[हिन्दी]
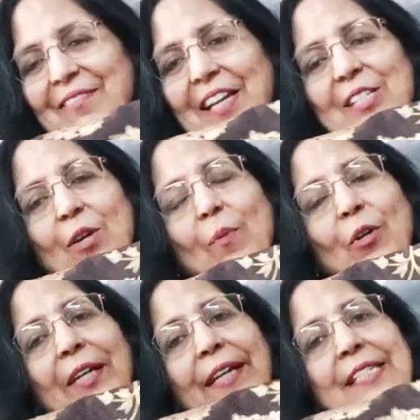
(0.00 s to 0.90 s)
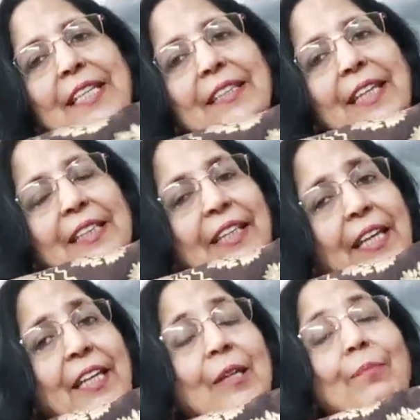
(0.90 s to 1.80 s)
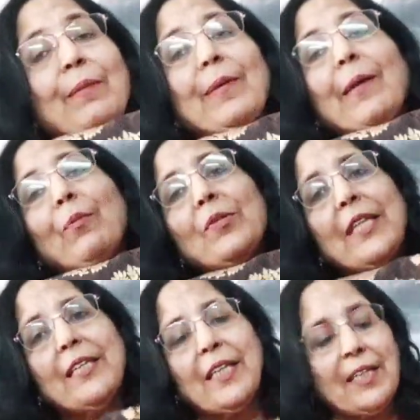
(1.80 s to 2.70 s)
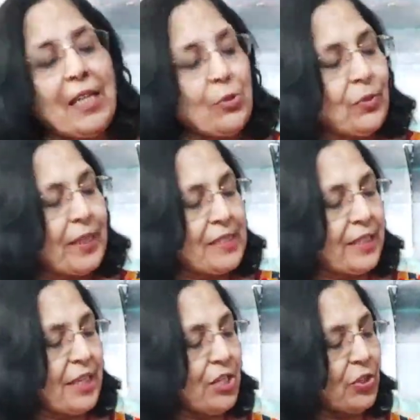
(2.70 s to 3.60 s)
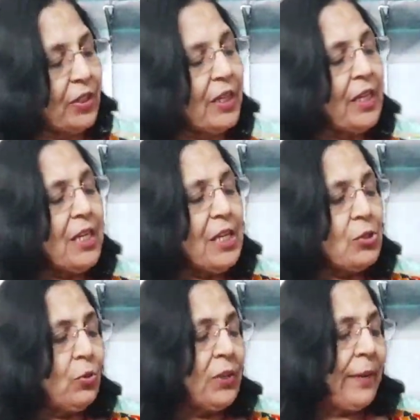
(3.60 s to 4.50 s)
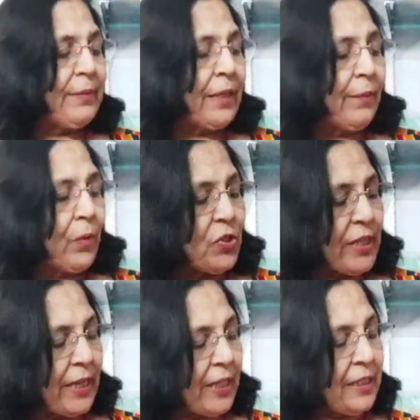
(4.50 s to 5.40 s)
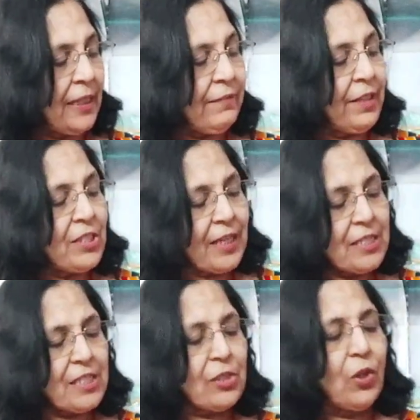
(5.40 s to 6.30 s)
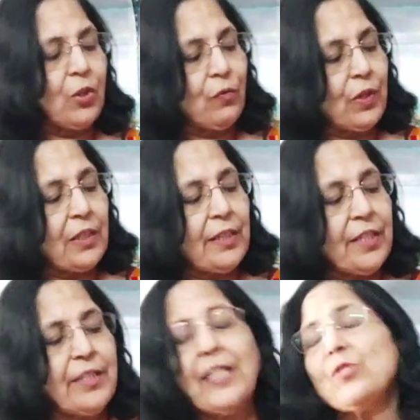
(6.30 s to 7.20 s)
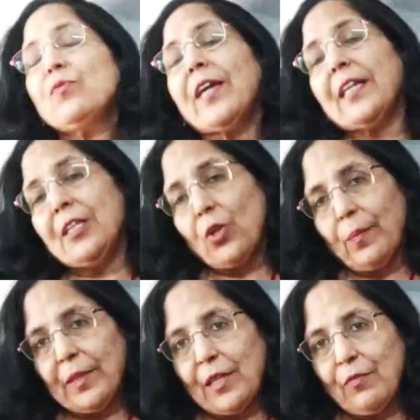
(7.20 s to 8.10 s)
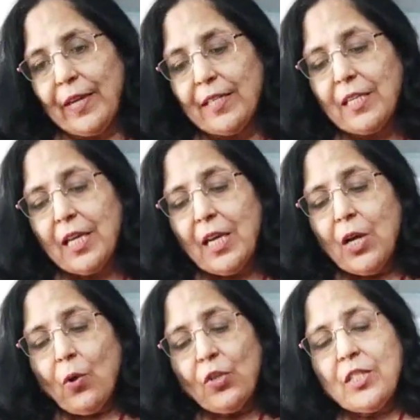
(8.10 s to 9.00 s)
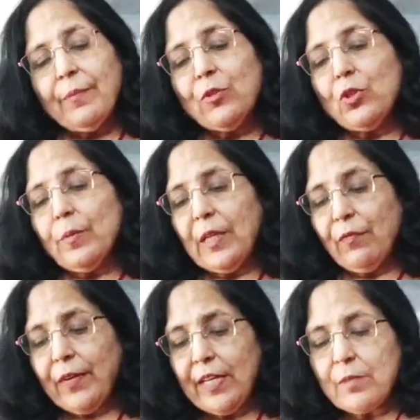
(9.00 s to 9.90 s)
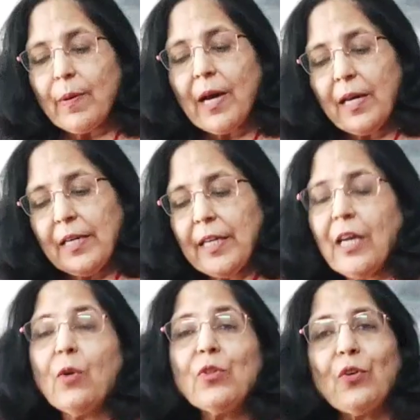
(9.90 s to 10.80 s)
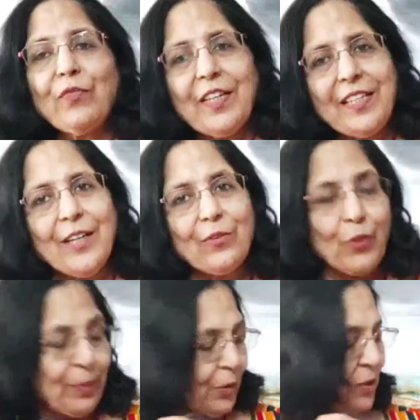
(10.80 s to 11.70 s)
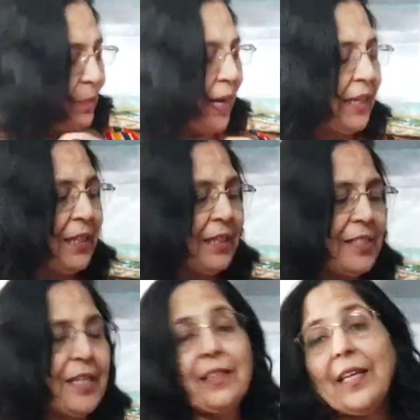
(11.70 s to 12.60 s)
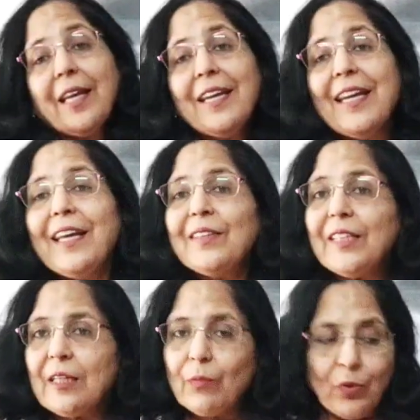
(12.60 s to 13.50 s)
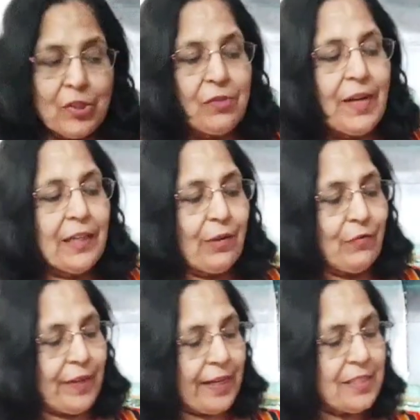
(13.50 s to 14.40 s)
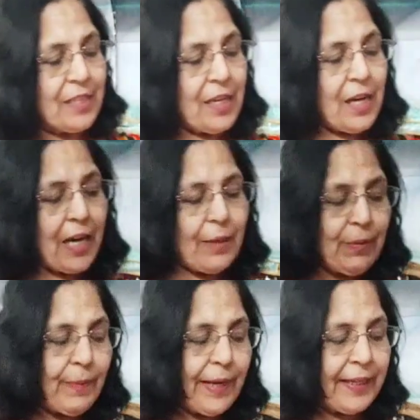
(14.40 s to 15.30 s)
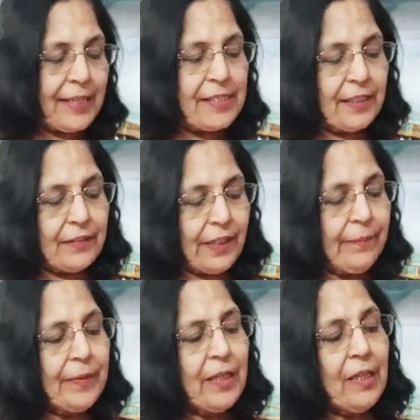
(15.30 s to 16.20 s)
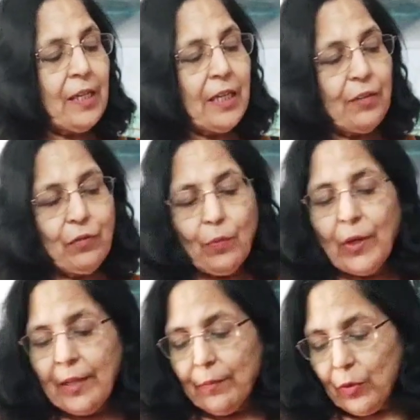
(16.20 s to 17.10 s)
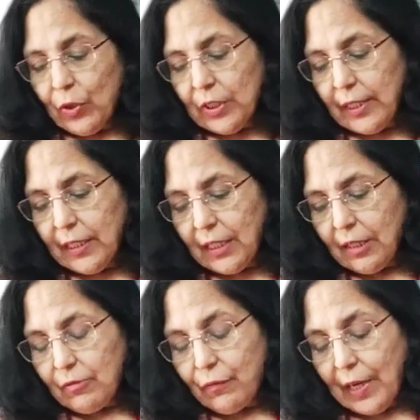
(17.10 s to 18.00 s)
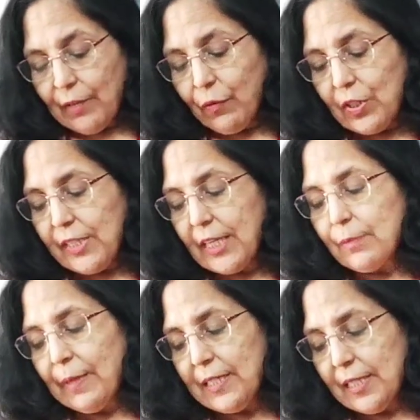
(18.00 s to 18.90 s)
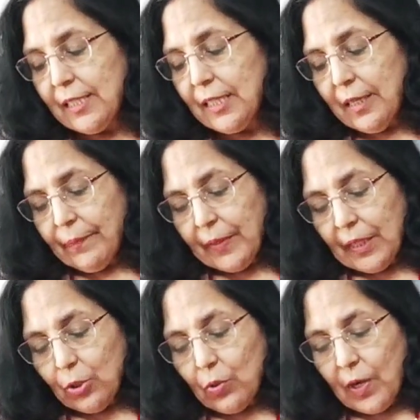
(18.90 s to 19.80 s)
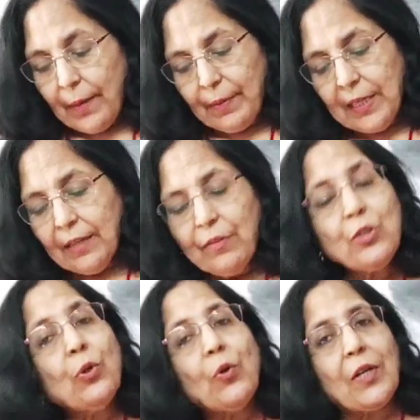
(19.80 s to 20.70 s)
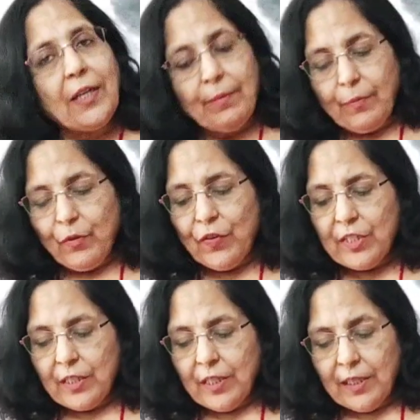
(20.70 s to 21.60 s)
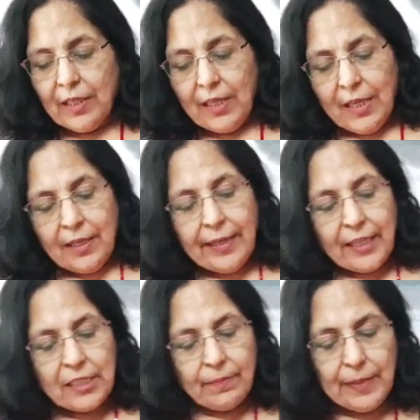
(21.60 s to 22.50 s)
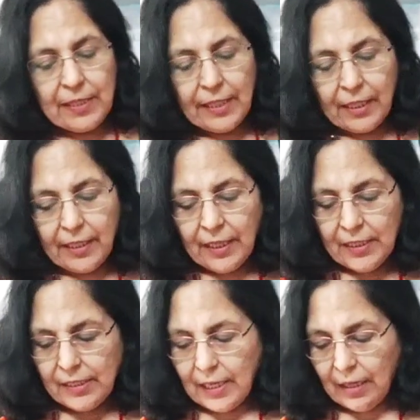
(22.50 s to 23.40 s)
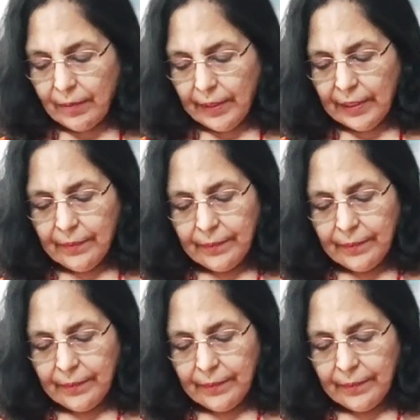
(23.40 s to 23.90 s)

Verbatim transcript: फ्रेंड्स आप ऑर्डर कर सकते हैं दिए गए नंबर पर आपको सेंड करना है सूट का स्क्रीनशॉट सूट आप तक पहुंच जाएगा डिलीवरी चार्जेस ऑल ओवर इंडिया इज़ वेरी नॉमिनल फ्रेंड्स और जो जो मेरे फ्रेंड्स बाहर हैं आउट ऑफ इंडिया और वो भी कुछ बाय करना चाहते हैं दे आर मोस्ट वेलकम फ्रेंड्स आप भी बाय कर सकते हैं इफ़ यू बाय मोर देन फाइव और सिक्स पीसेस तो आपके लिए वीडियो कॉल का भी प्रोविज़न है नेक्स्ट पीस देखिए सिल्क में